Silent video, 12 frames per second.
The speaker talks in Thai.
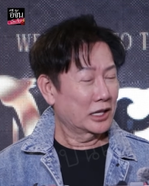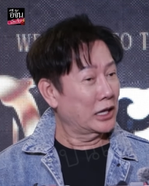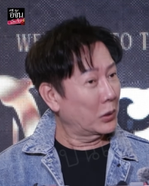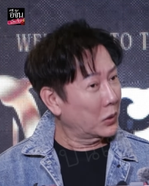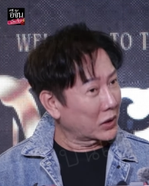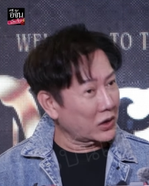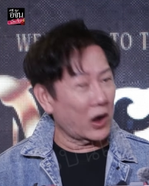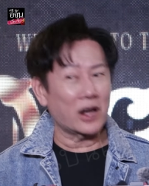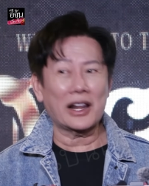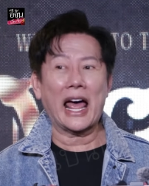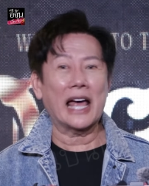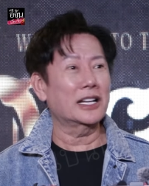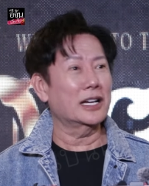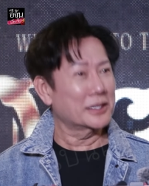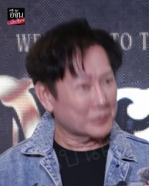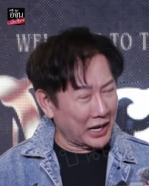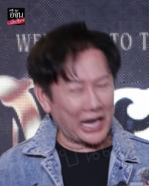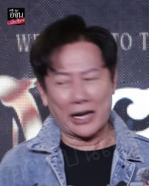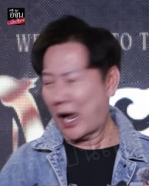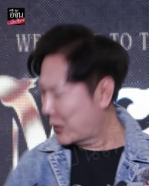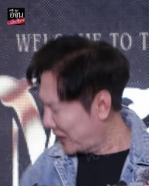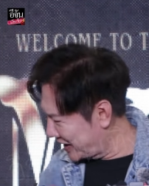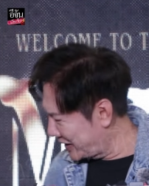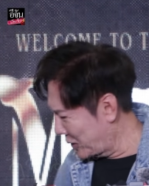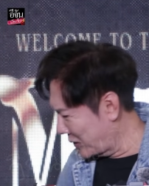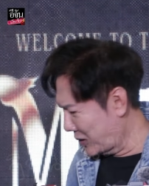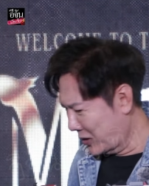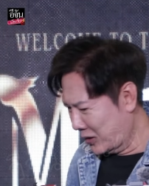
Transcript: แล้วหัวเราะล่าเริงมากเอาให้ดู